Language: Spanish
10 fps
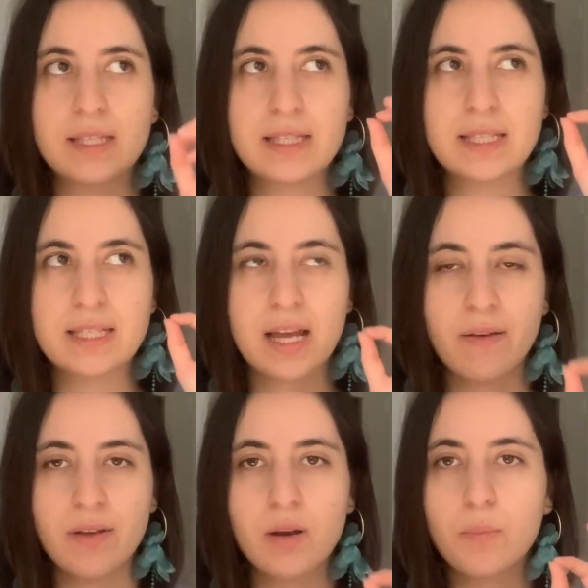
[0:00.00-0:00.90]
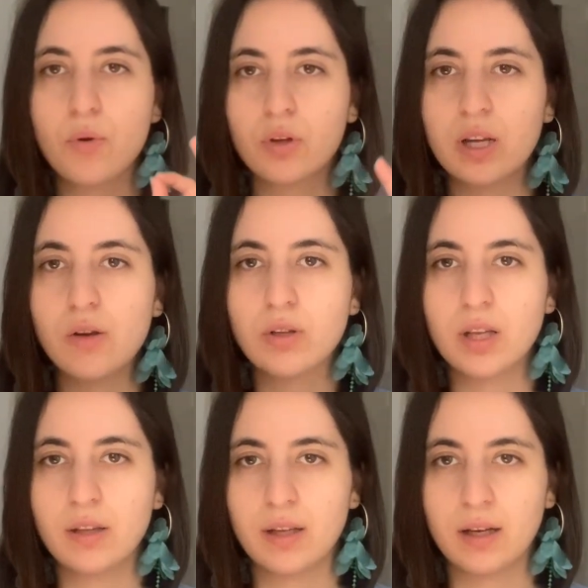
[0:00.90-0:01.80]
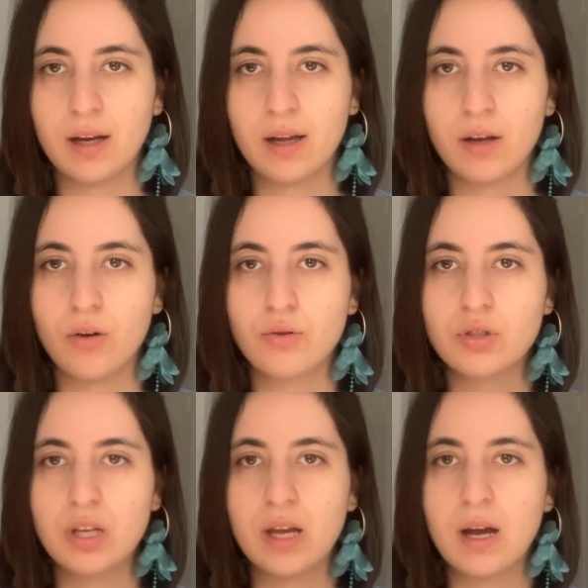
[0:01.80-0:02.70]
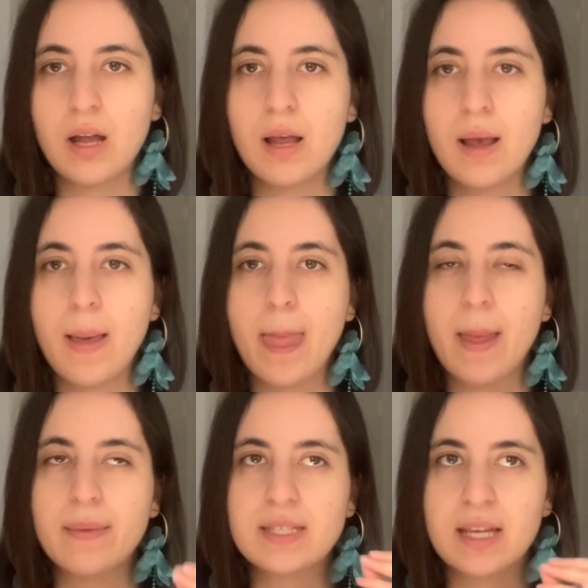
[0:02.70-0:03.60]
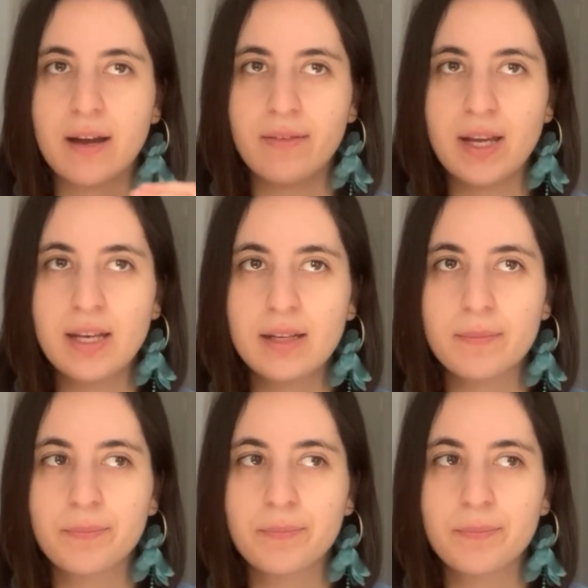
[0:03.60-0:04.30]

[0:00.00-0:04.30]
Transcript: saber por qué lo quieren dejar, o sea, saber